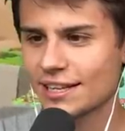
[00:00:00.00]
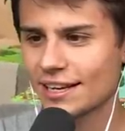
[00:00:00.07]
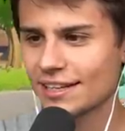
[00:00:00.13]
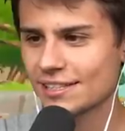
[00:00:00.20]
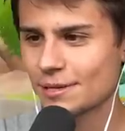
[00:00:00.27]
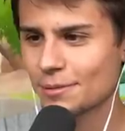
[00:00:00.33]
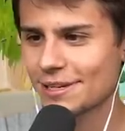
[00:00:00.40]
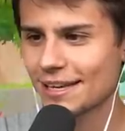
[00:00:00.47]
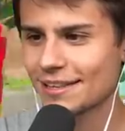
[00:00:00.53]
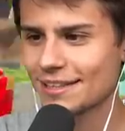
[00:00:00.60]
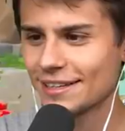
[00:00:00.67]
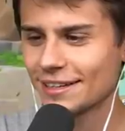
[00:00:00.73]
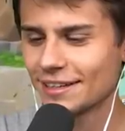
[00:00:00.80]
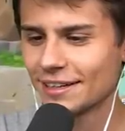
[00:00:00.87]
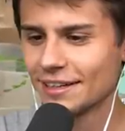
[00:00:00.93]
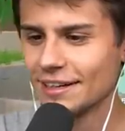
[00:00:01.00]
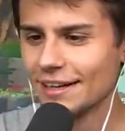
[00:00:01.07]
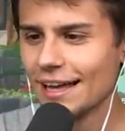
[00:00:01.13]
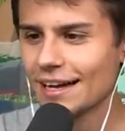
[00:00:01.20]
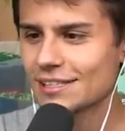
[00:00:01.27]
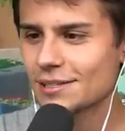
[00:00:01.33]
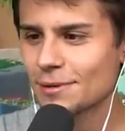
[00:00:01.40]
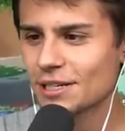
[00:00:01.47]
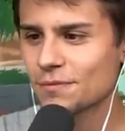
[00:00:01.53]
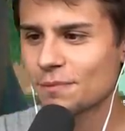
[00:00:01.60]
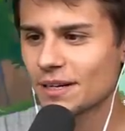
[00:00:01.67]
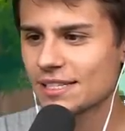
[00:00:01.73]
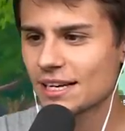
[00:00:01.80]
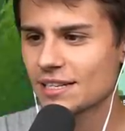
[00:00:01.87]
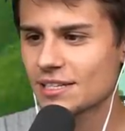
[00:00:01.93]
tak? Zamknięty? A co masz w
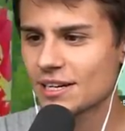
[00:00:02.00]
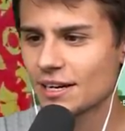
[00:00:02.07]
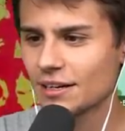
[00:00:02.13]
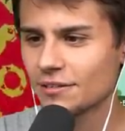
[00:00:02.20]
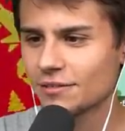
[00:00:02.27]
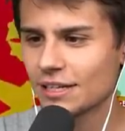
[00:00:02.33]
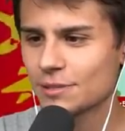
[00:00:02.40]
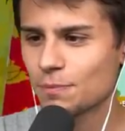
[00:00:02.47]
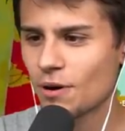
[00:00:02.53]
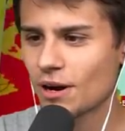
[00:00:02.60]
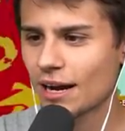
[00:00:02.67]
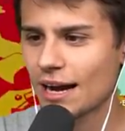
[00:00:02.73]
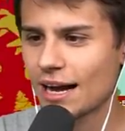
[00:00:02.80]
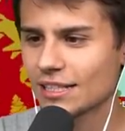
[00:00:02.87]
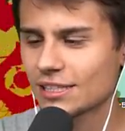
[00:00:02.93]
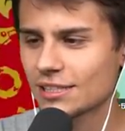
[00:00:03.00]
prezecie? Weź pokaż.